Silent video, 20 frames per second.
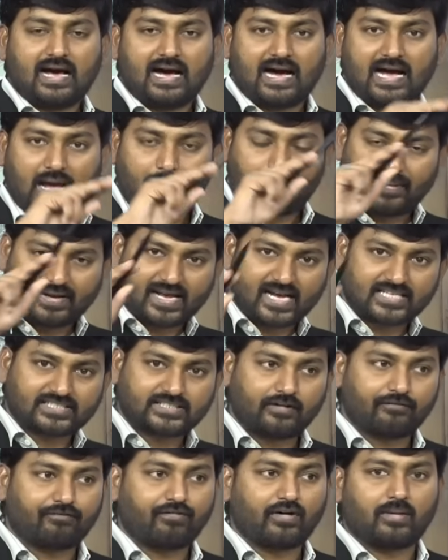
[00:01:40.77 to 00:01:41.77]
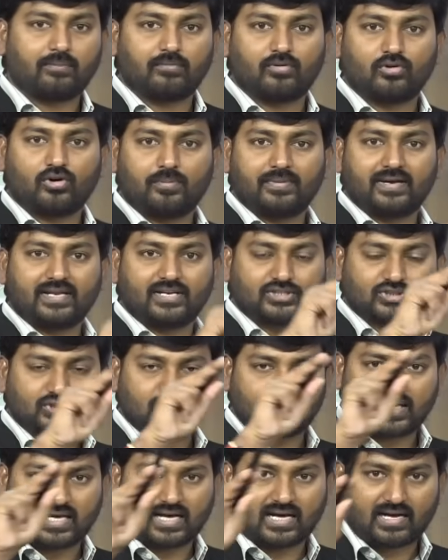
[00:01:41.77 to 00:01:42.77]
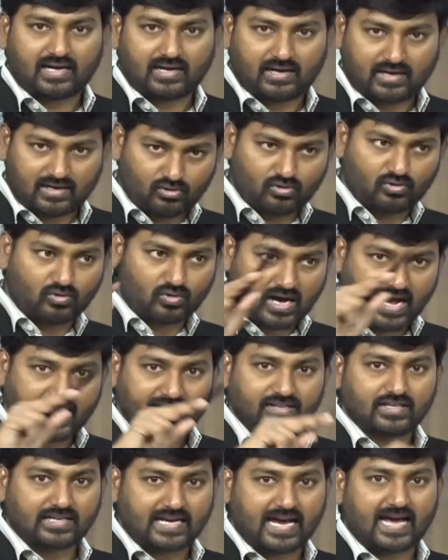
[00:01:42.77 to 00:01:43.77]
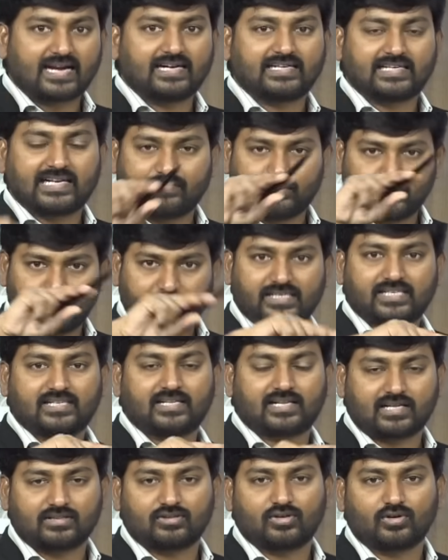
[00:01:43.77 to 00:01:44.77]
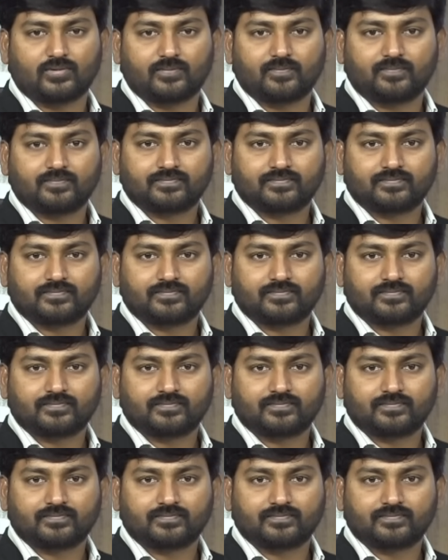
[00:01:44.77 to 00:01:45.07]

ఆ అప్లికేషన్ ఫామ్లో మీరు ఇస్తున్న ఒక ఐదు గ్యారంటీలు ఏవో పెట్టినారు అందులో